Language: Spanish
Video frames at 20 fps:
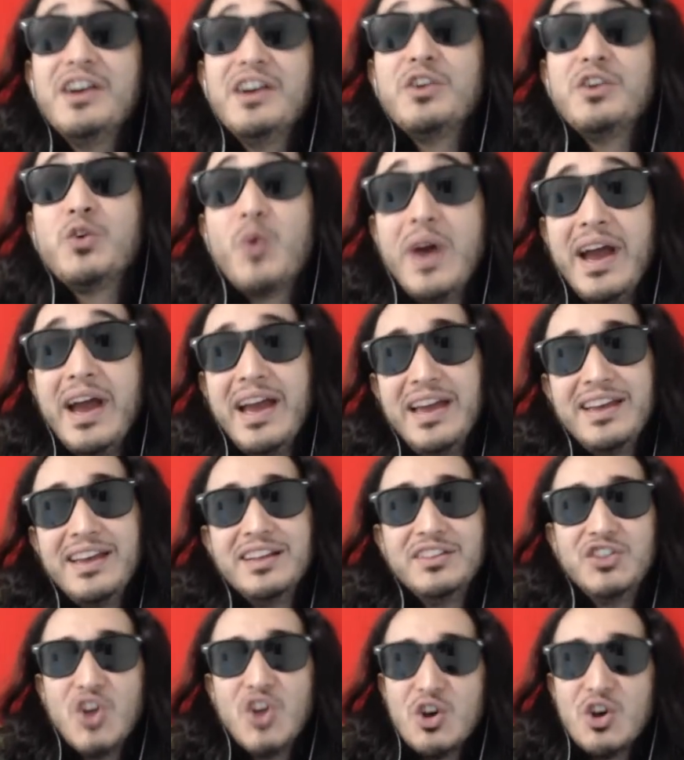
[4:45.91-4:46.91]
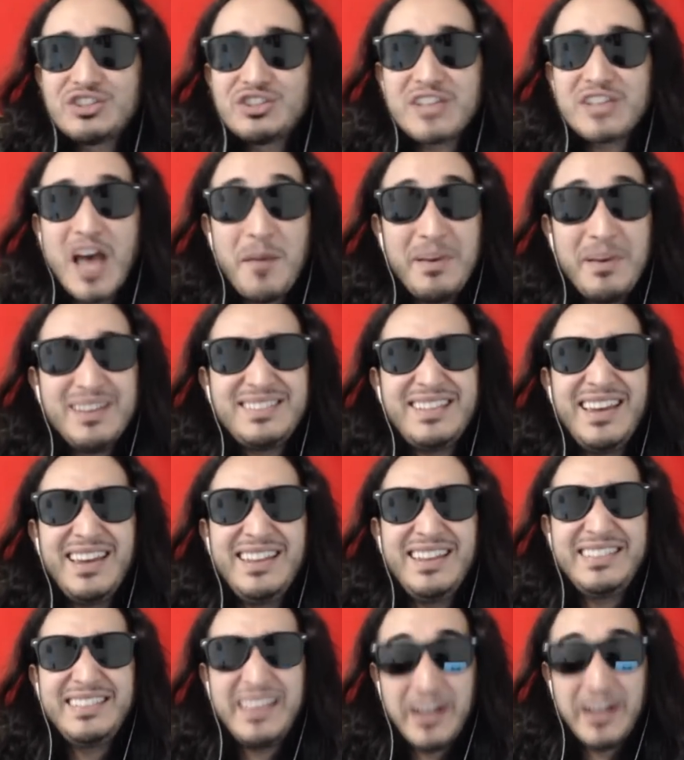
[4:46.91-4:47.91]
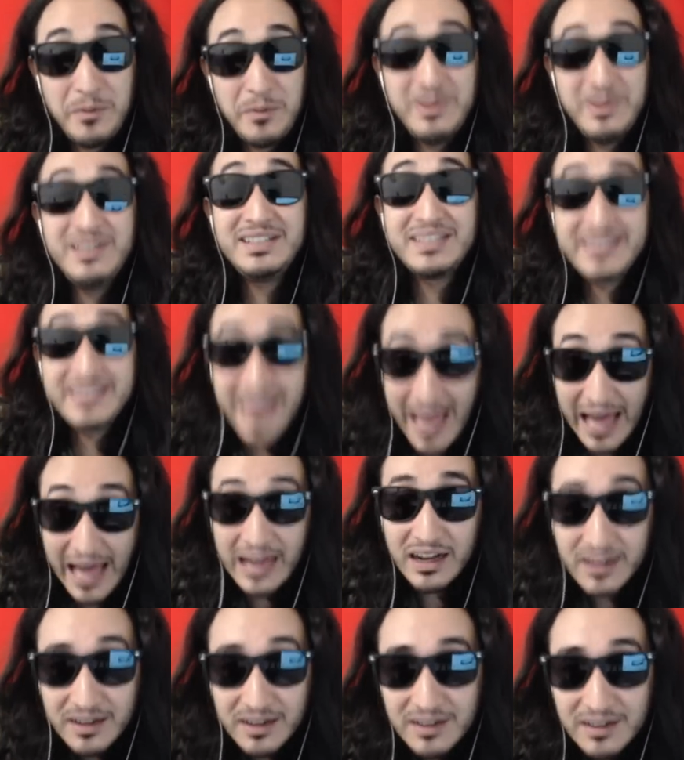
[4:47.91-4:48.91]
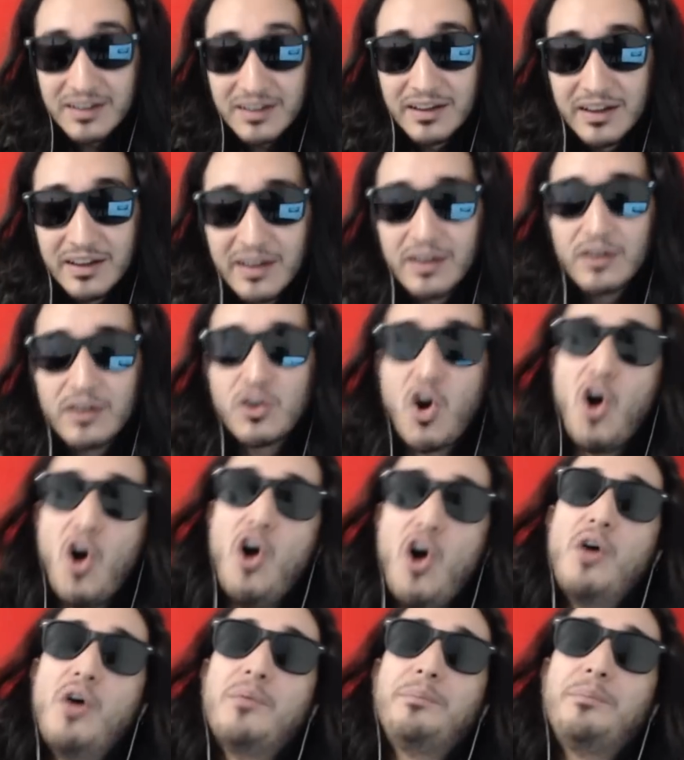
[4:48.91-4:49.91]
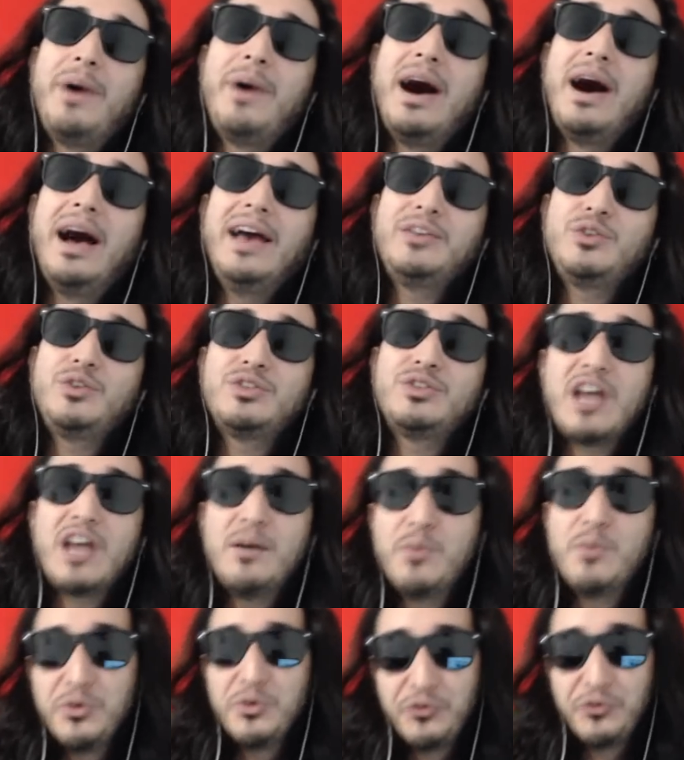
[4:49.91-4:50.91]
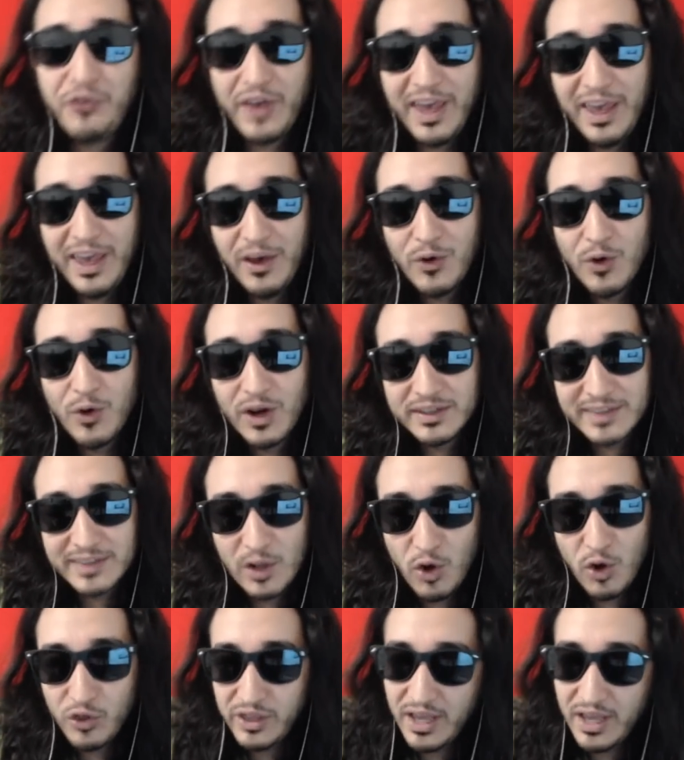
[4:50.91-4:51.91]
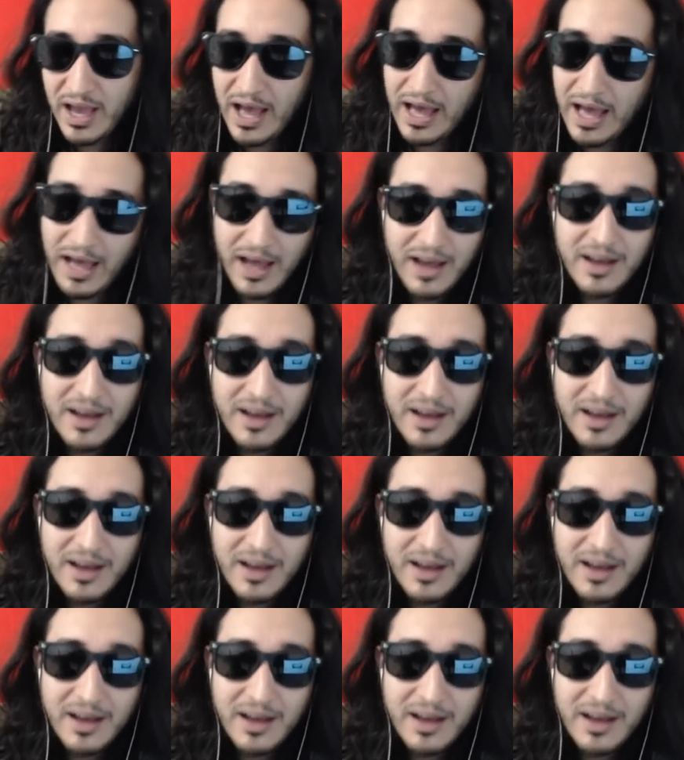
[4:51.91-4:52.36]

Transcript: Güey, ¿no sabes entrevistar? Compa, eso está muy feo. Que te lo diga